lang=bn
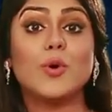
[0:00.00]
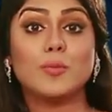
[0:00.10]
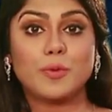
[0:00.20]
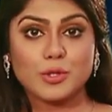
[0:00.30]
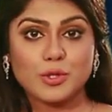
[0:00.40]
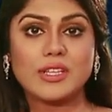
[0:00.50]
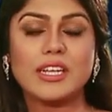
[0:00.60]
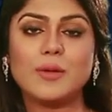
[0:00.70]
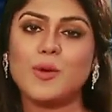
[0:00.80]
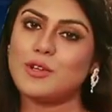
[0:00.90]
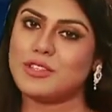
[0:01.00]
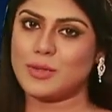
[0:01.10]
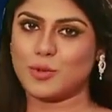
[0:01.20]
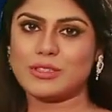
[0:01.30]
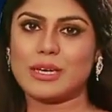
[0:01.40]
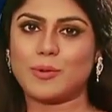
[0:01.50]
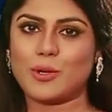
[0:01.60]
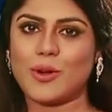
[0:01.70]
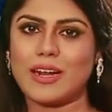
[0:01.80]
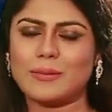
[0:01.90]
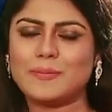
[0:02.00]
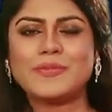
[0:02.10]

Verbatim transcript: ও প্রযুক্তি নির্ভর জীবনযাপন করা